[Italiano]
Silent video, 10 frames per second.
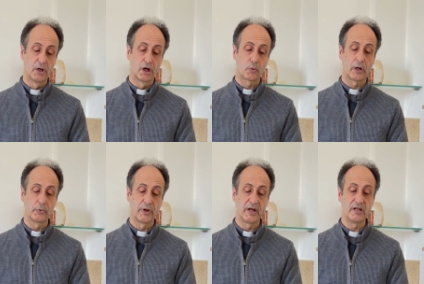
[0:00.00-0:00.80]

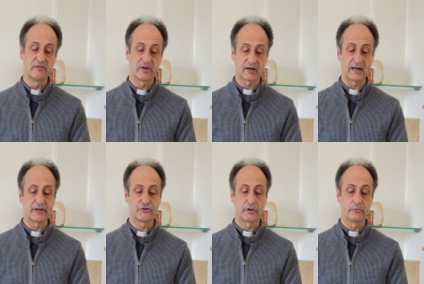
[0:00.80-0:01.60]
quando egli
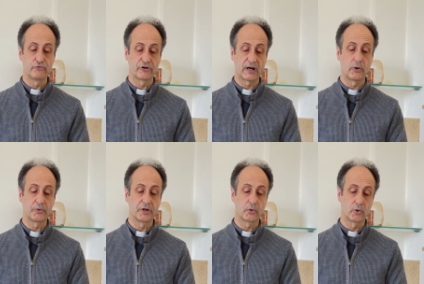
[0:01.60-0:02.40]
verrà ci annuncerà
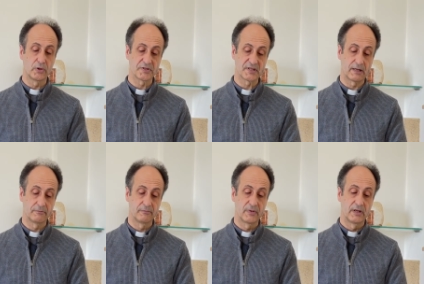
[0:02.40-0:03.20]
ogni cosa.
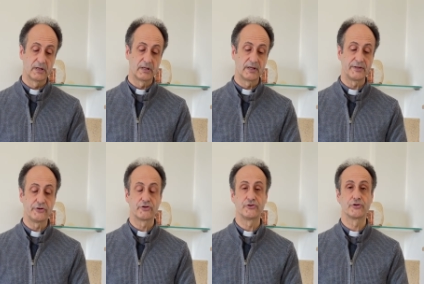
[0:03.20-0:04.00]
Le
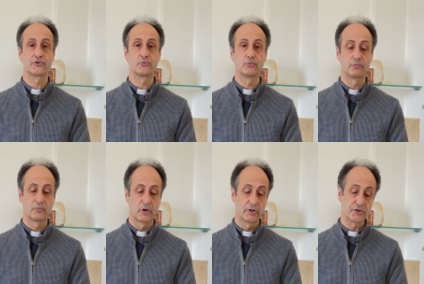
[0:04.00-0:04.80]
dice Gesù,
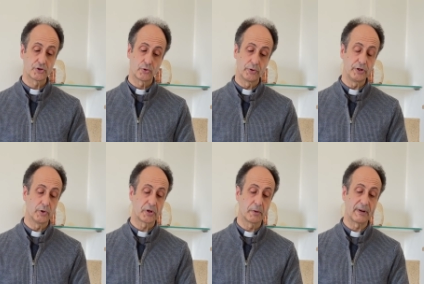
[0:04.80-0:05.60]
sono
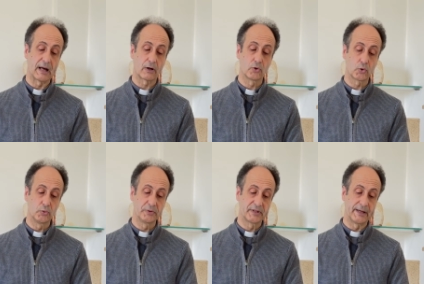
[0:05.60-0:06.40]
io che parlo
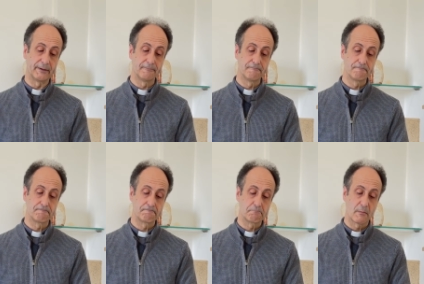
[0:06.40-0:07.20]
con te.
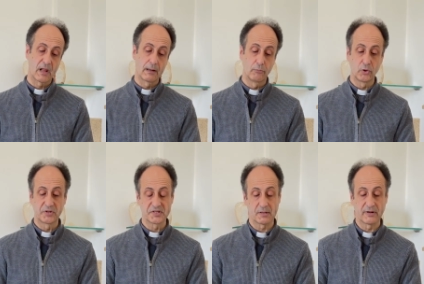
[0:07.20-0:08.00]

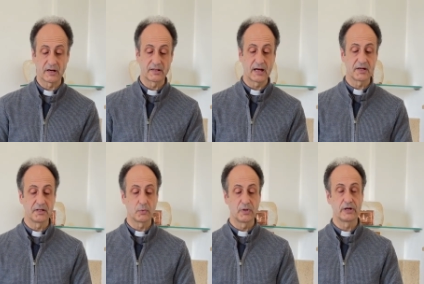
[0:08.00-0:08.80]
Molti samaritani
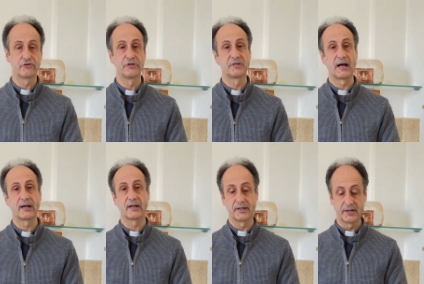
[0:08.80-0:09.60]
di quella
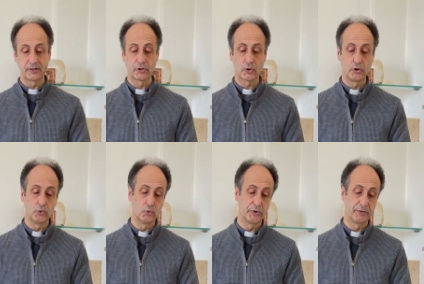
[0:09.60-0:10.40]
città credettero in
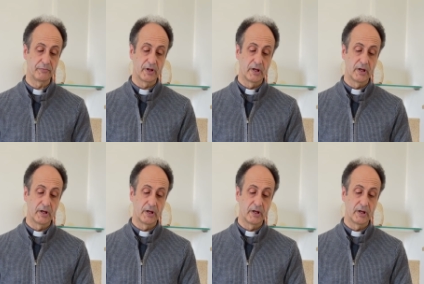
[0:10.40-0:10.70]
lui